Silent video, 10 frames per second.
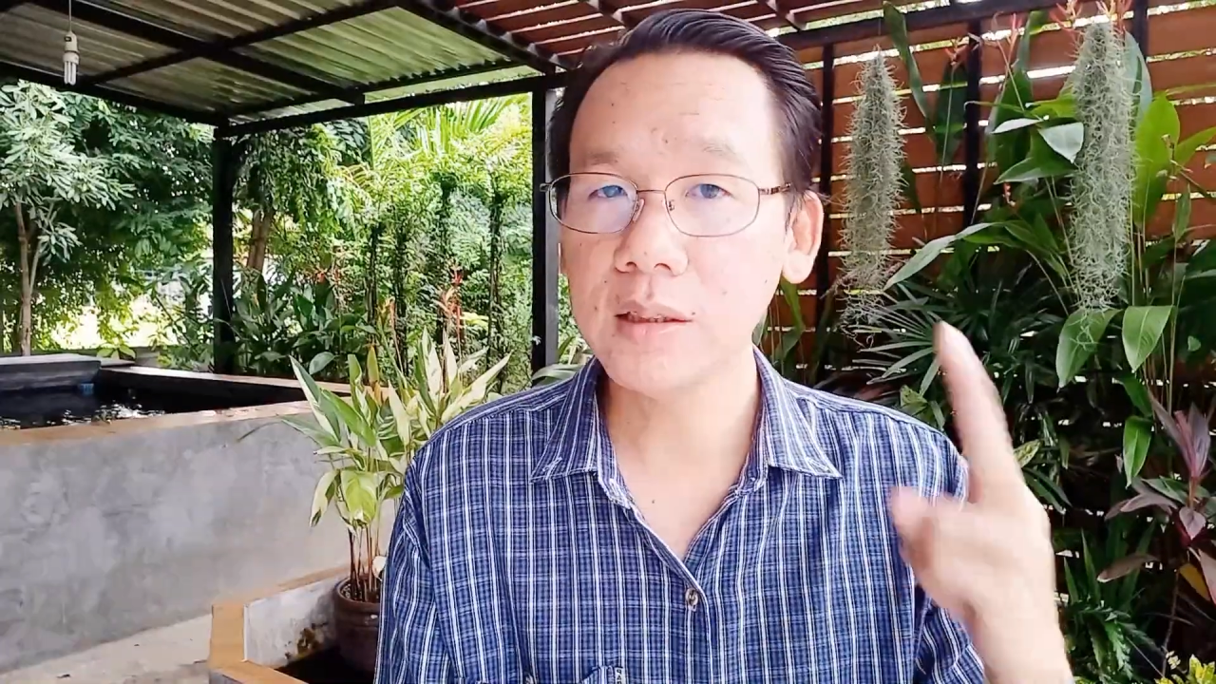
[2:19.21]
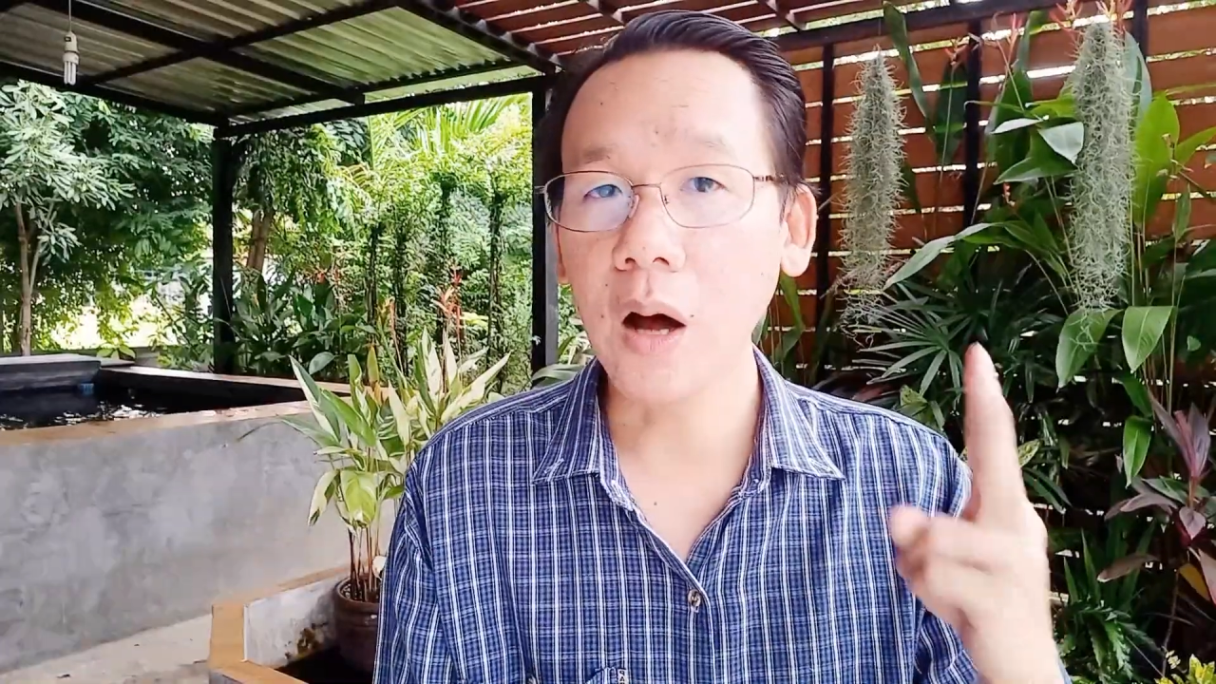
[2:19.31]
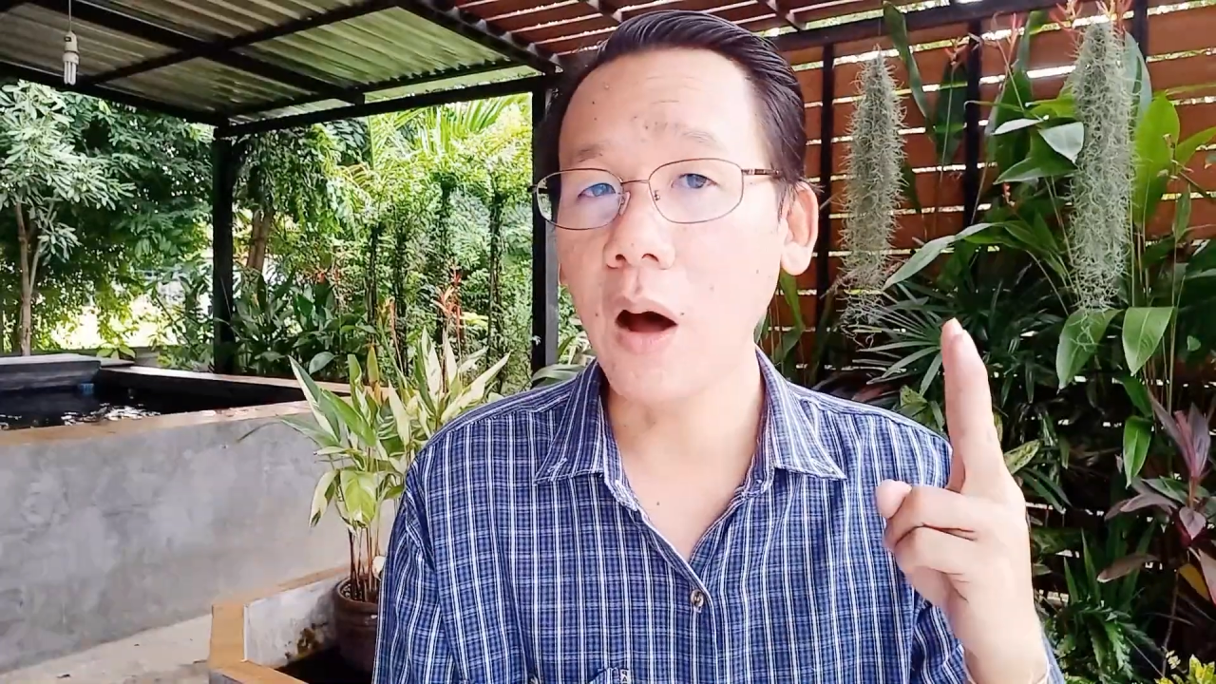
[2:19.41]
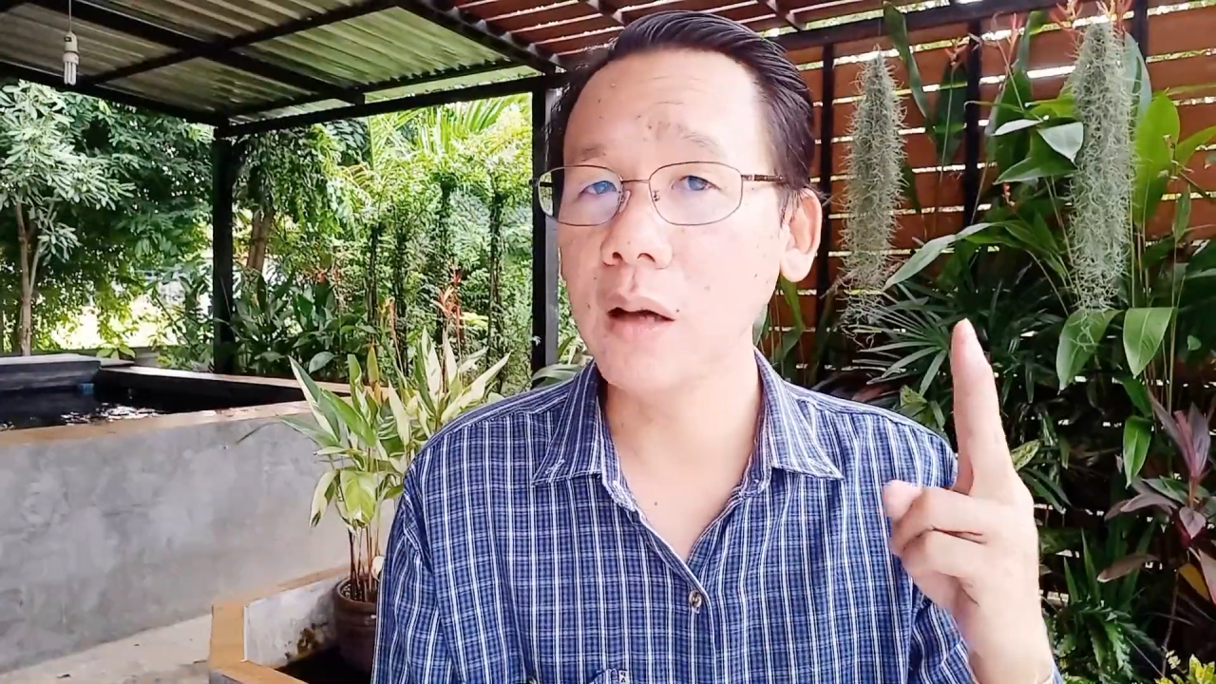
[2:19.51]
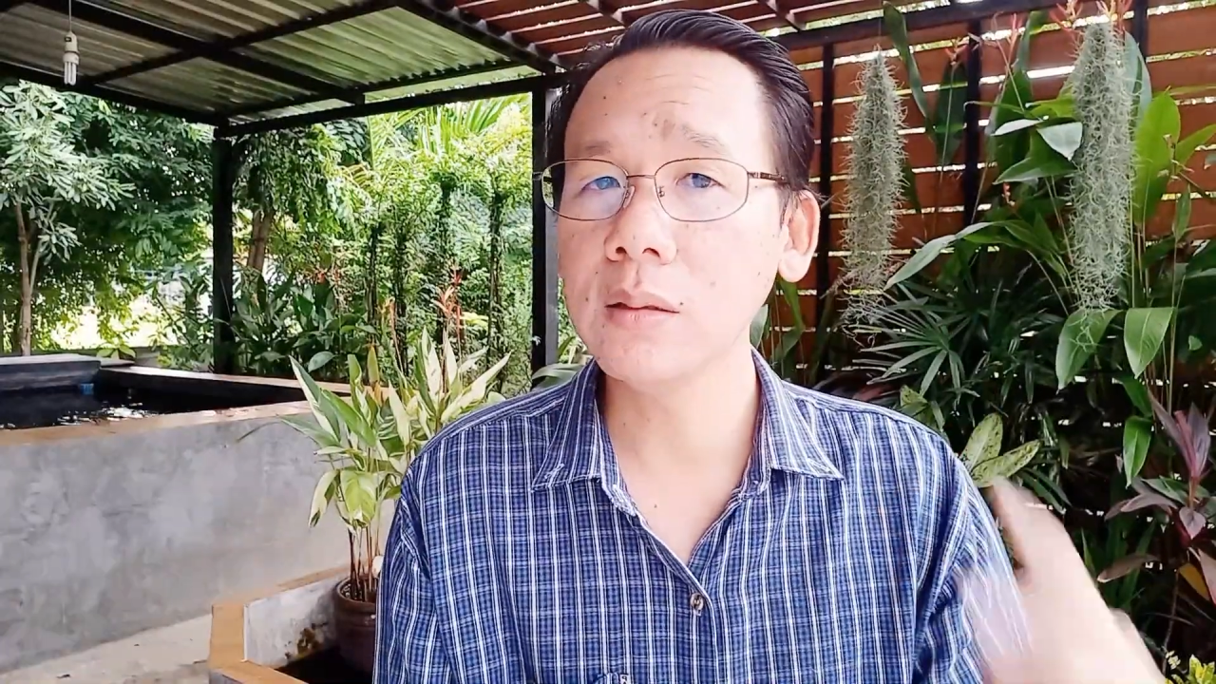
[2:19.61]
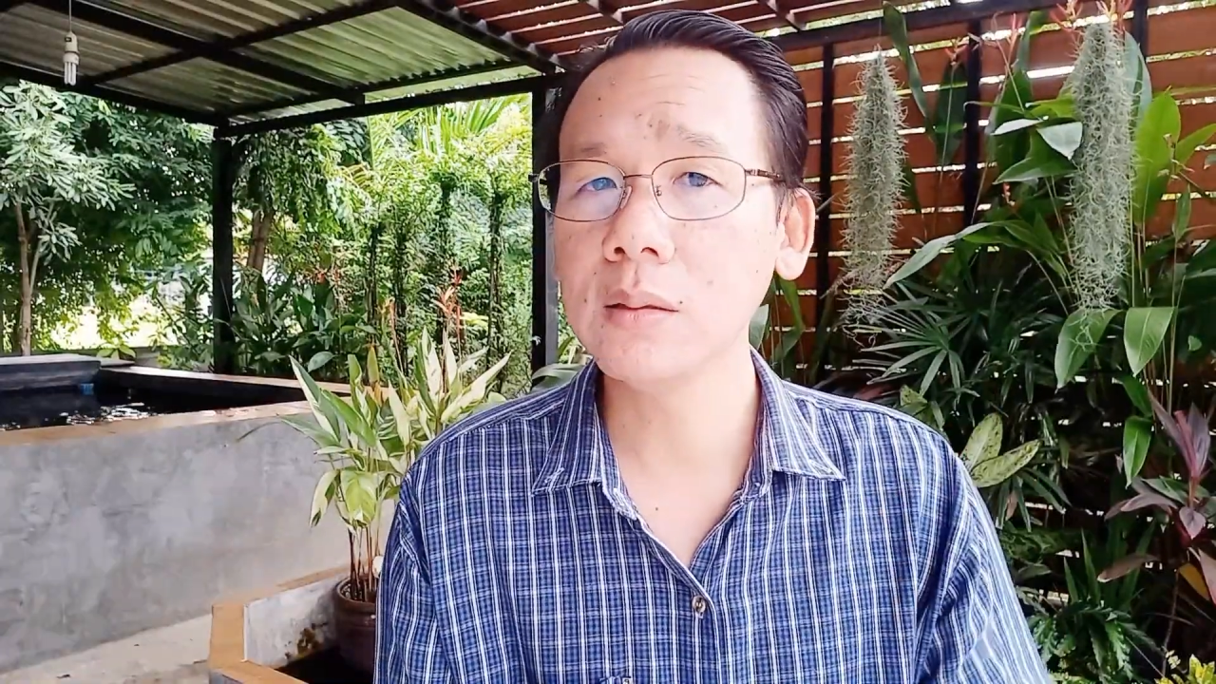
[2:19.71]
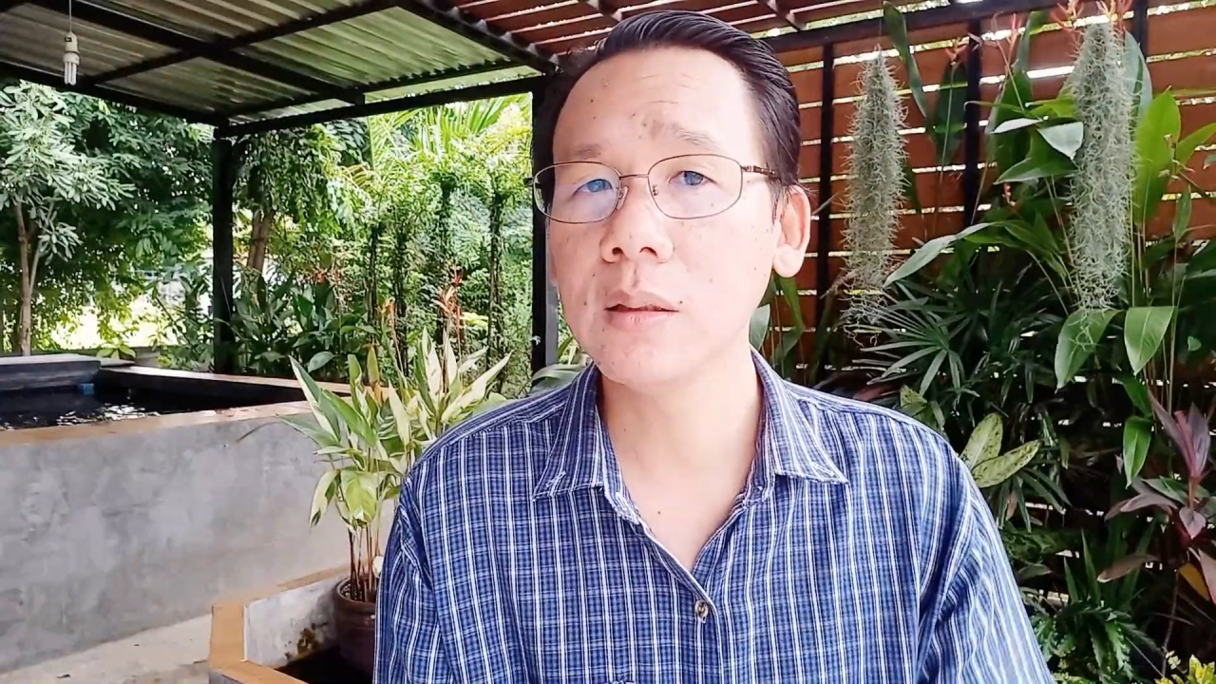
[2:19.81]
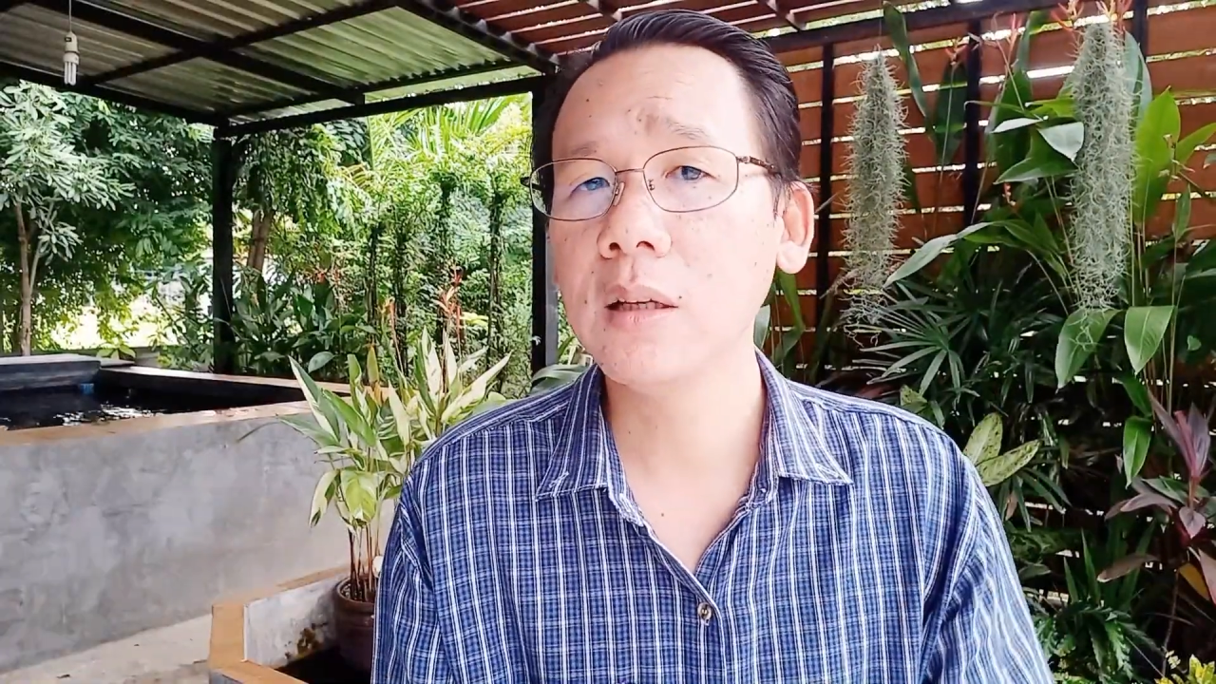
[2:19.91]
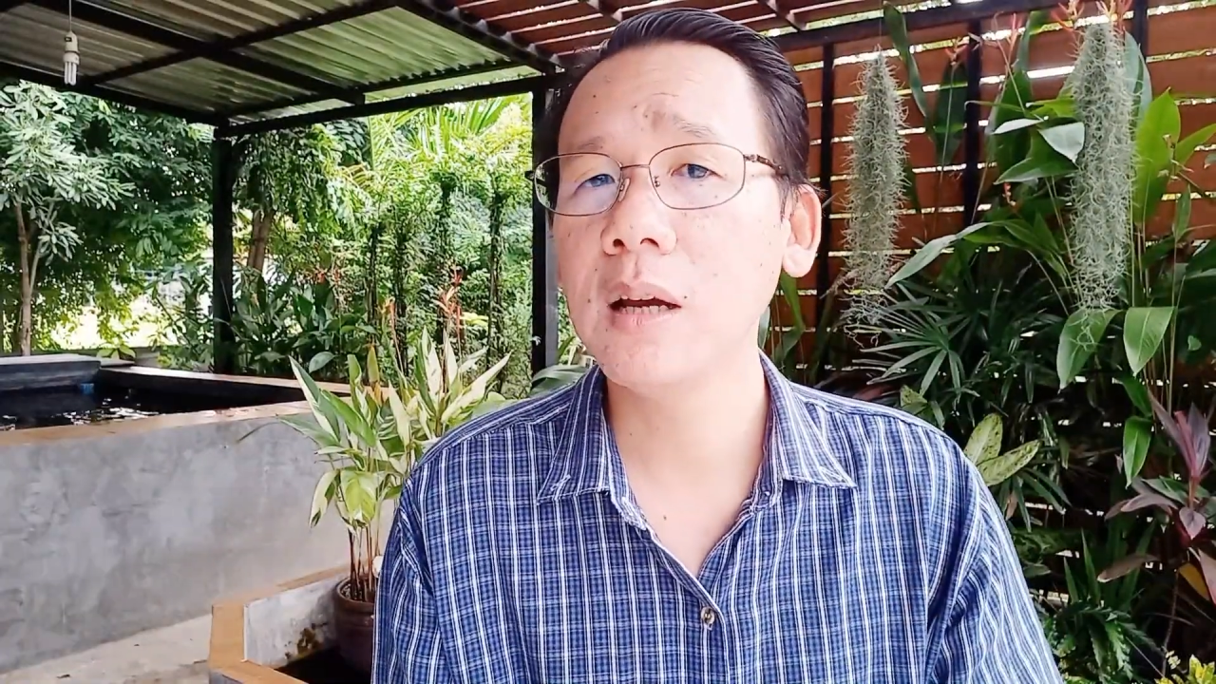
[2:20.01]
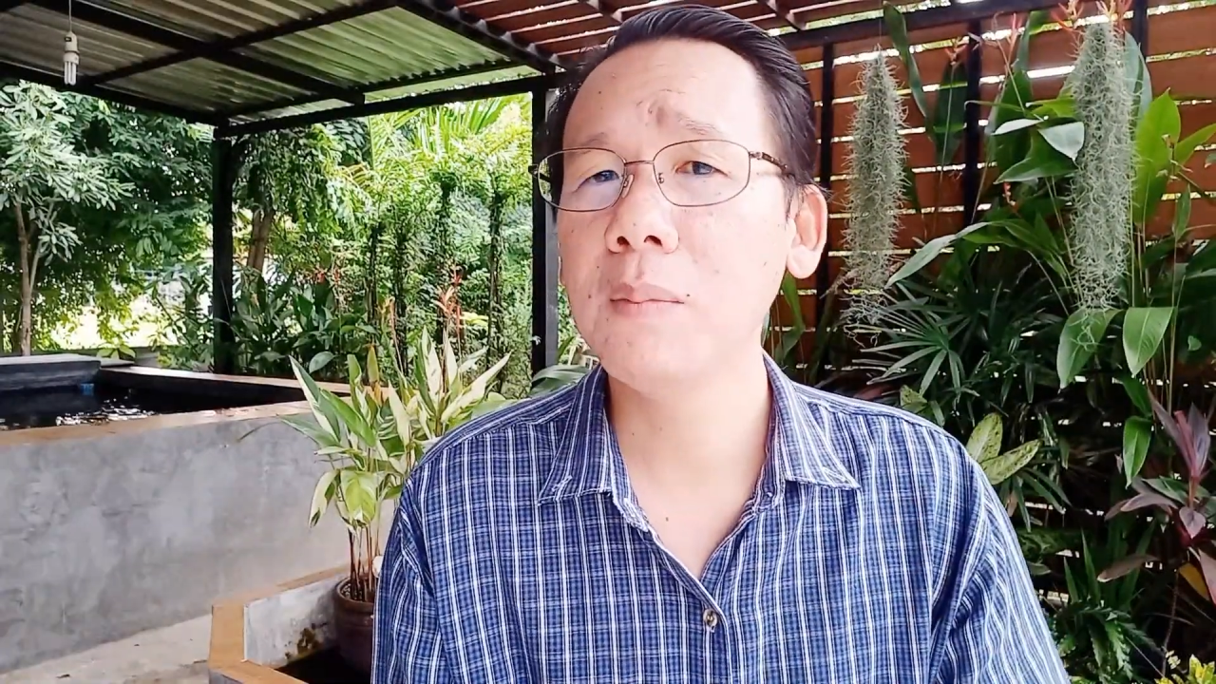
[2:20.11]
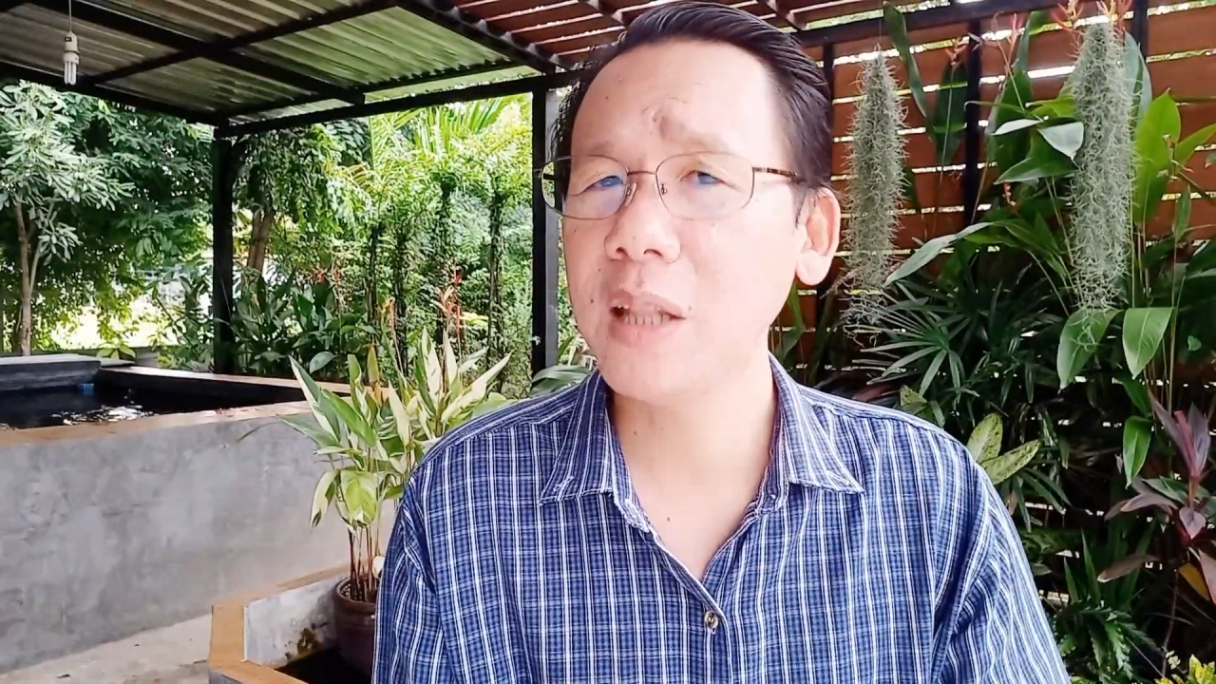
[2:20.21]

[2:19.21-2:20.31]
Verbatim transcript: 2.